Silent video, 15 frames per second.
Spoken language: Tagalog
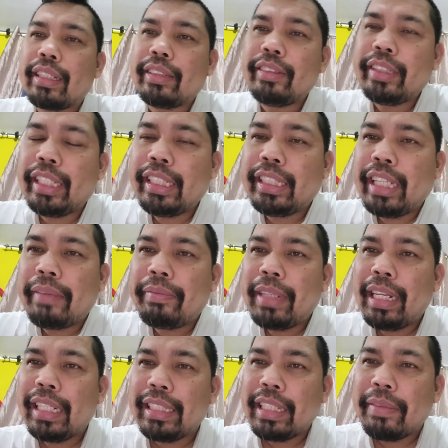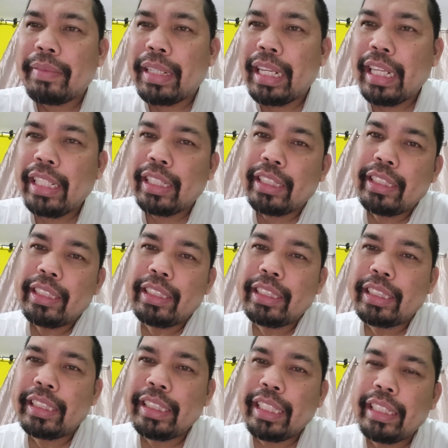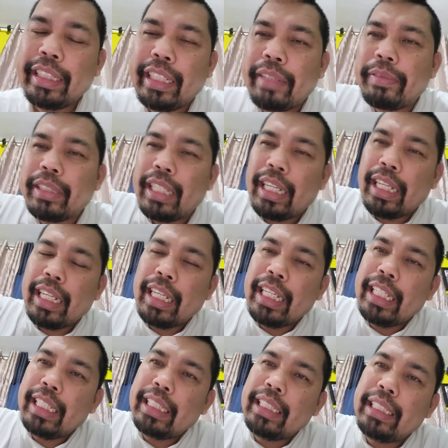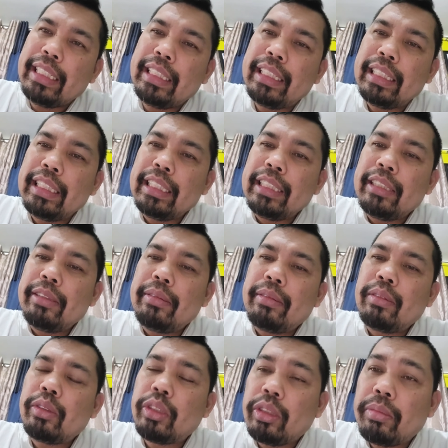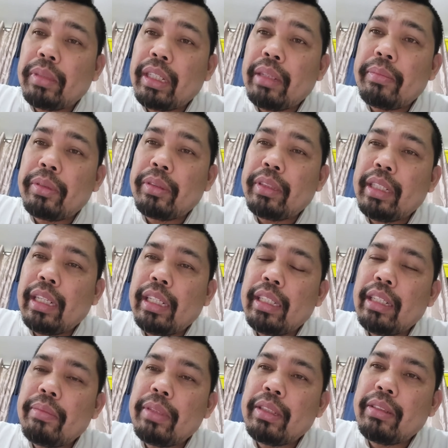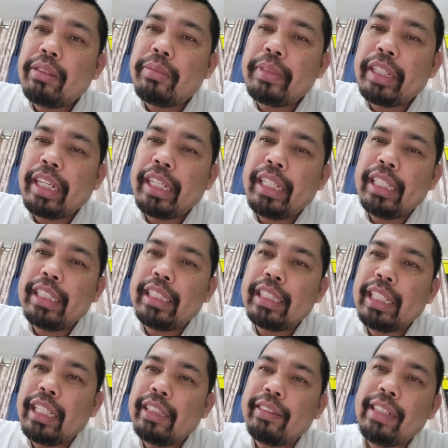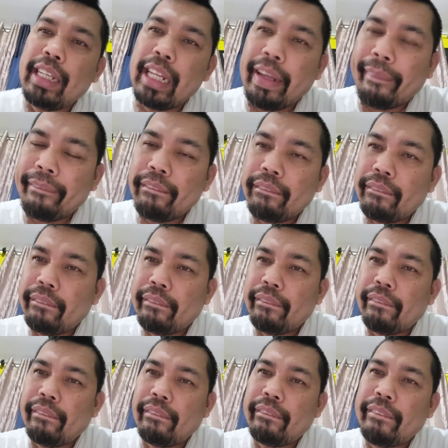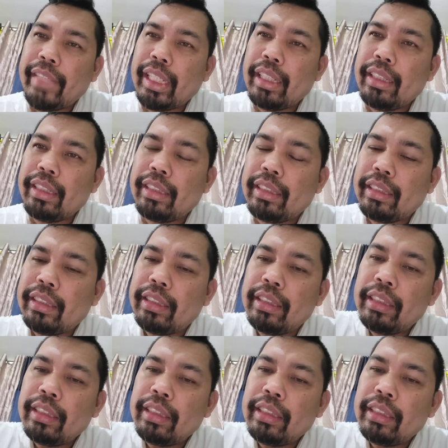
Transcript: konting tip na lang sa mga ano, konting tip sa gusto mag-upload na hindi para marunong mag-English. Ganito na lang. No?